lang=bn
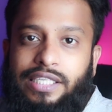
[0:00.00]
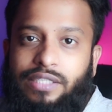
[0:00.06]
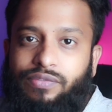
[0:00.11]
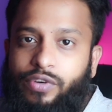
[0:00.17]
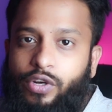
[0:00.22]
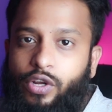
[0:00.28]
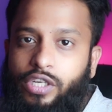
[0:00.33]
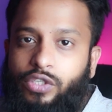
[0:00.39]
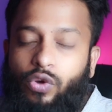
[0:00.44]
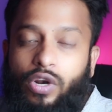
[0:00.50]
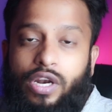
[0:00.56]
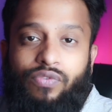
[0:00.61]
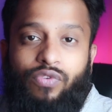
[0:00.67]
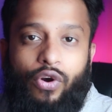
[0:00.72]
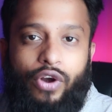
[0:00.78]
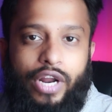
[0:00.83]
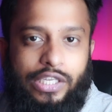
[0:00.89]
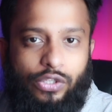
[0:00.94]
দিস ভিডিও ইজ অনলি
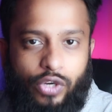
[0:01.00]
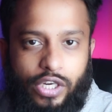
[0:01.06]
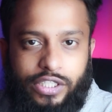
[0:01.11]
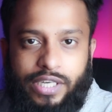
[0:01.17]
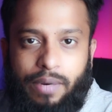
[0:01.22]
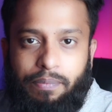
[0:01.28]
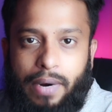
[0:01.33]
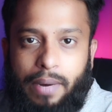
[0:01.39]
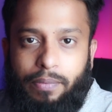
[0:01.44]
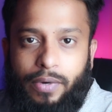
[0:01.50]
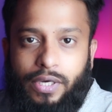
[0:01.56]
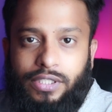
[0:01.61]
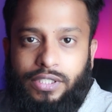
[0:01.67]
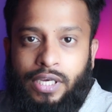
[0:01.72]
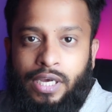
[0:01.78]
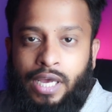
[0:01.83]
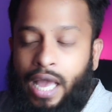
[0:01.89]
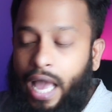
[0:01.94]
ফর এডুকেশনাল পারপাস
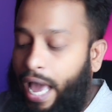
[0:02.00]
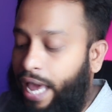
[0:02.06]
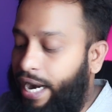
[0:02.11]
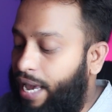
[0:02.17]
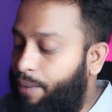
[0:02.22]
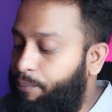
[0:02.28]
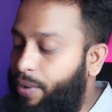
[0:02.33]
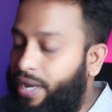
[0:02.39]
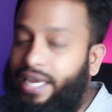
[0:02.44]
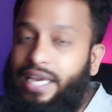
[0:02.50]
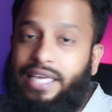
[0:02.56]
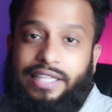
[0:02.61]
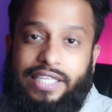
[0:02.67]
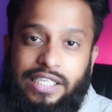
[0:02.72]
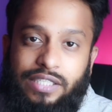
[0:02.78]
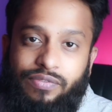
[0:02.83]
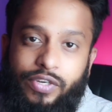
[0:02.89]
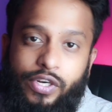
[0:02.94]
অ্যান্ড আই এম মেকিং
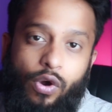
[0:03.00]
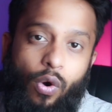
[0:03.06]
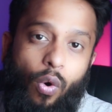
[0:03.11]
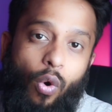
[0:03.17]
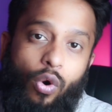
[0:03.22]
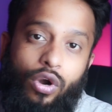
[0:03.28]
দিস ভিডিও